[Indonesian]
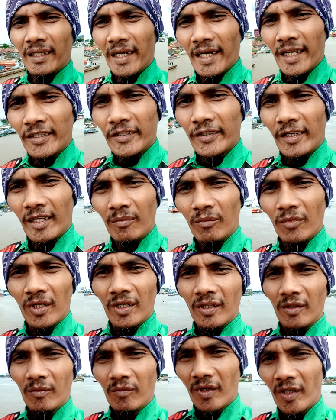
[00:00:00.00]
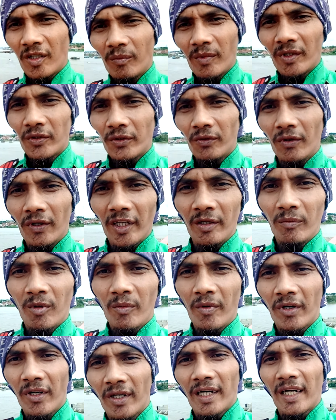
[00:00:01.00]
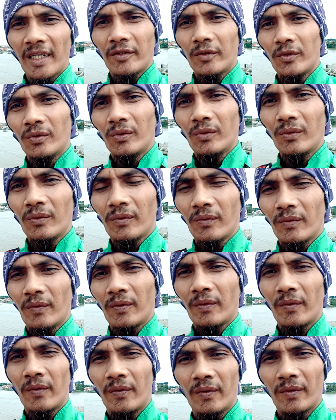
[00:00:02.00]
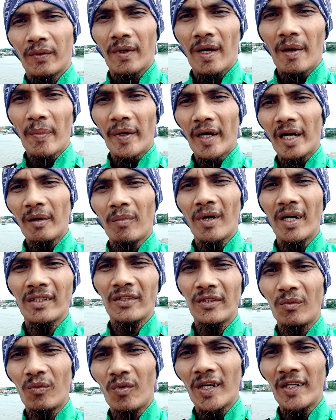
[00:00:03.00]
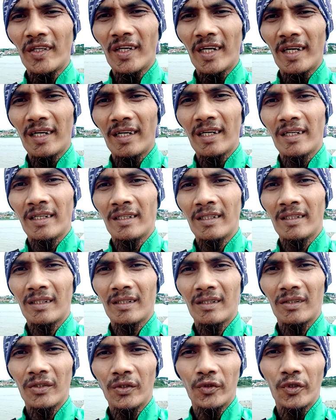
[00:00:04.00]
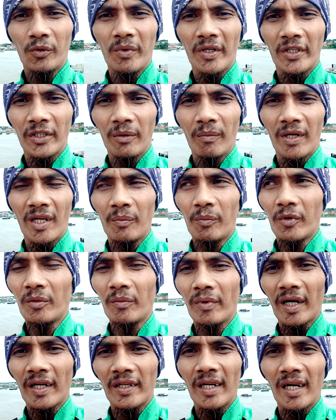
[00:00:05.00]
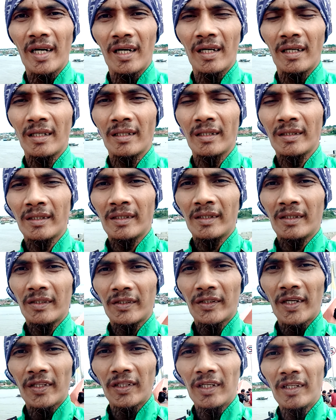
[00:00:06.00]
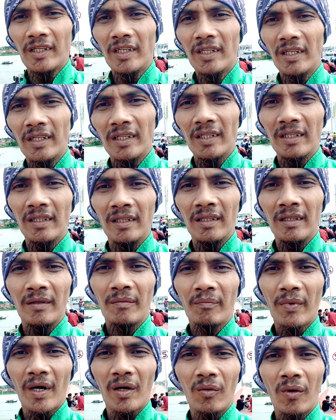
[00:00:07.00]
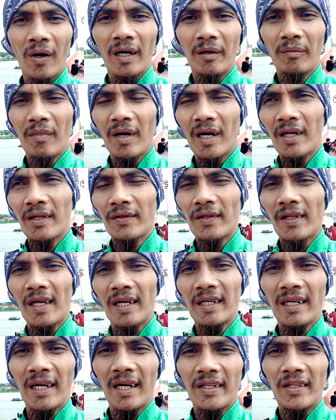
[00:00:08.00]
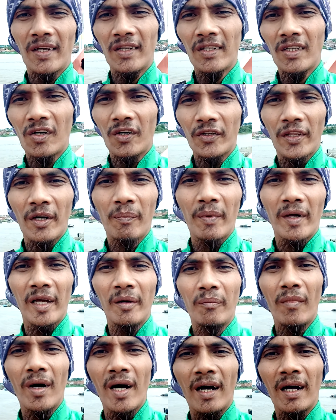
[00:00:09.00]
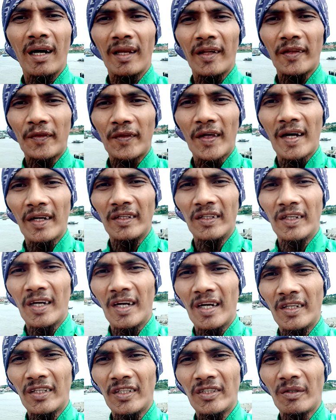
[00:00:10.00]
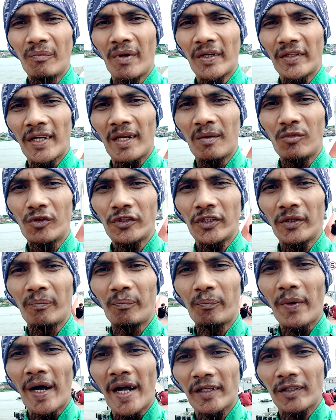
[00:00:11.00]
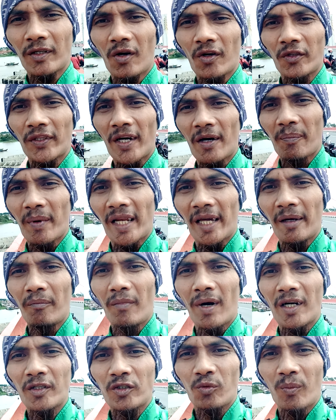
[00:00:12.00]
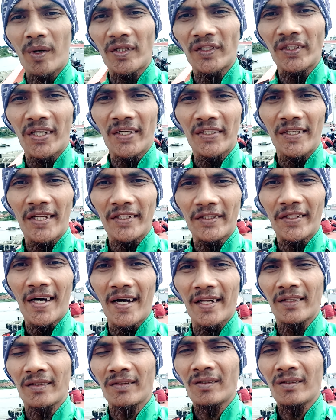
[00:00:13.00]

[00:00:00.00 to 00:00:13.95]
Assalamualaikum warahmatullahi wabarakatuh Apa kabar semuanya Youtuber dimanapun berada Saat ini Pak Ahmad lagi ada di kota Palembang Letaknya di jembatan musim 4 Kota Palembang, Sumatera Selatan